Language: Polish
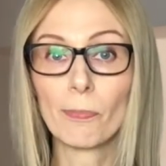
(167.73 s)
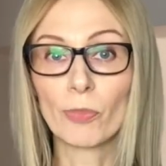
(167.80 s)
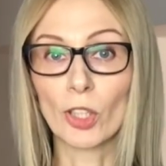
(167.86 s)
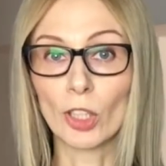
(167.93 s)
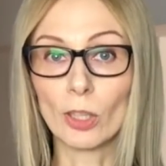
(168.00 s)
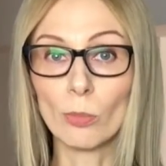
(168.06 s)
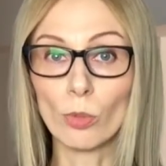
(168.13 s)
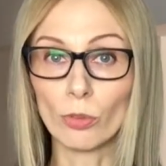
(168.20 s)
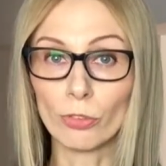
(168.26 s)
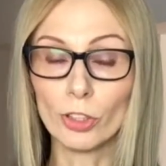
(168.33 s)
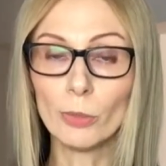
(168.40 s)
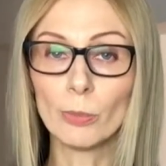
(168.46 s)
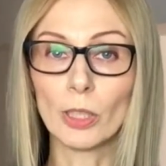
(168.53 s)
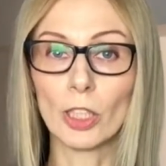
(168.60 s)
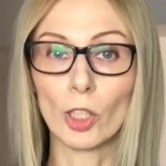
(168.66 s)
kiedy
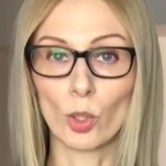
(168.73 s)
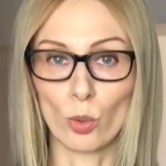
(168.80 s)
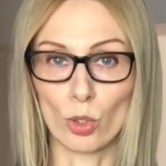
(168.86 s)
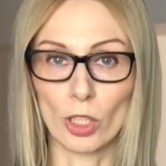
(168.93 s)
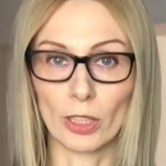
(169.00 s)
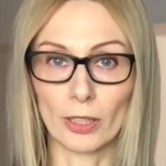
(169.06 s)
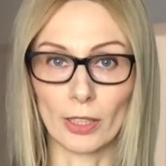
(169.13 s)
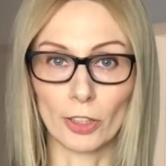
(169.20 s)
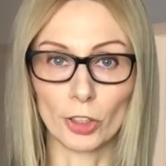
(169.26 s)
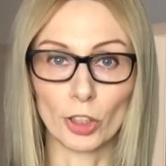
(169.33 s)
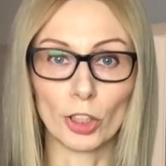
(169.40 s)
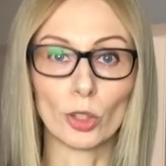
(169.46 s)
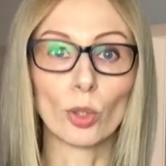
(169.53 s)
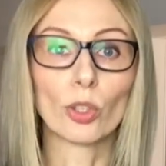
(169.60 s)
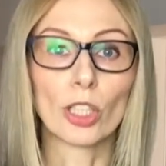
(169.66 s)
mówimy różne
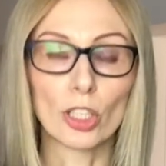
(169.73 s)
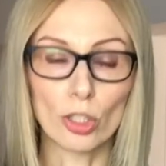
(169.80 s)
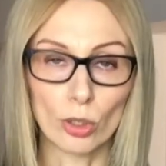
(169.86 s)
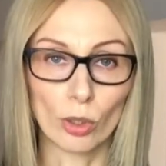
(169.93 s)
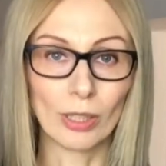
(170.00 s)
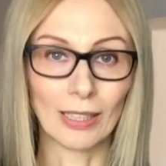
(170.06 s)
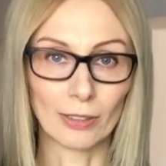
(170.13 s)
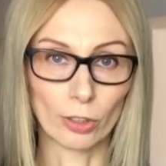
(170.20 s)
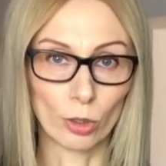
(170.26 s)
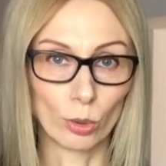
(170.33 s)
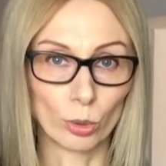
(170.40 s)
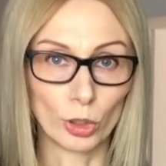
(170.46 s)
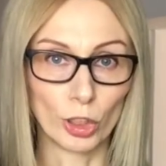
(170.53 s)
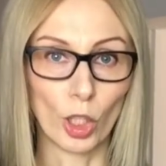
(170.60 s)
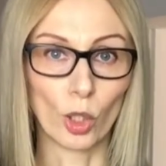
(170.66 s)
treści, to też to na tych
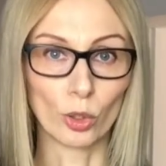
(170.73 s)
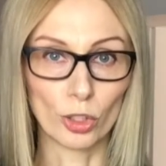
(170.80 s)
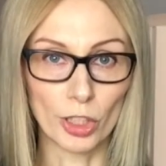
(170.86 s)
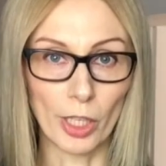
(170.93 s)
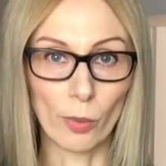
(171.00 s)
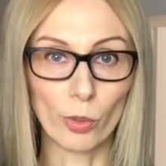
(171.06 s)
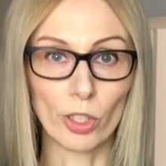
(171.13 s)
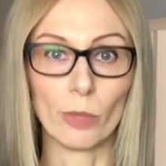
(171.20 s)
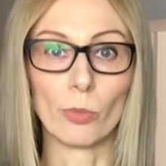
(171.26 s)
ludzi oddziałuje.